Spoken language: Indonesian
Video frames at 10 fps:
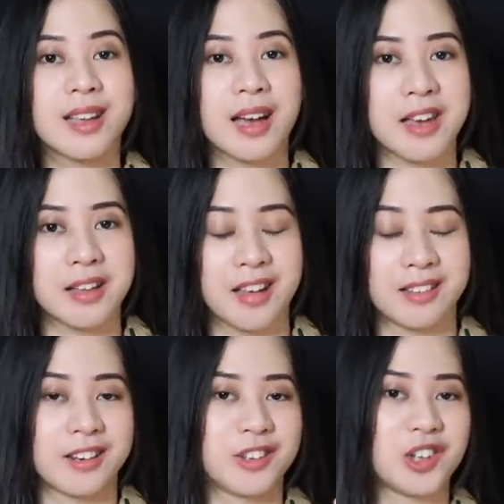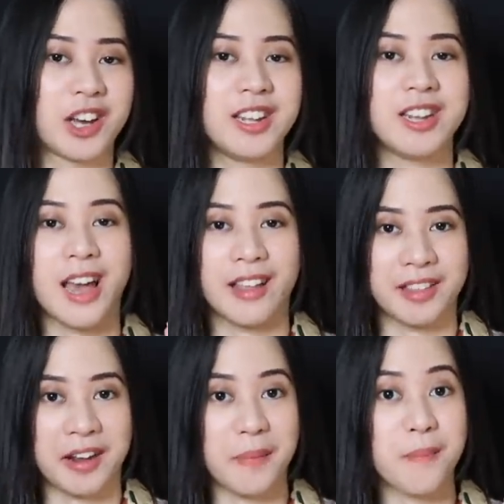sayang yang terjadi di
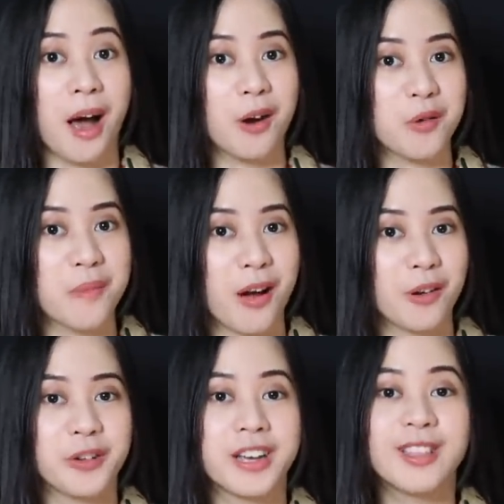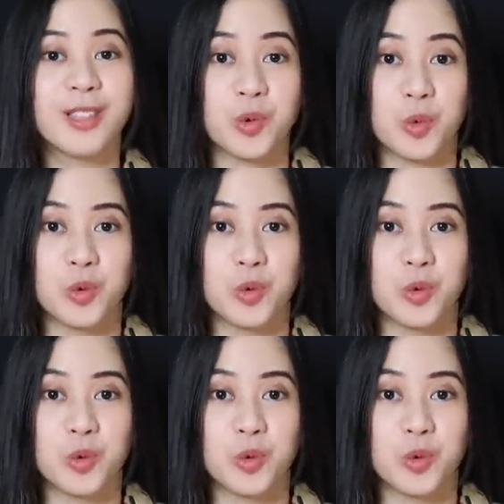antara makhluk-makhluk itu.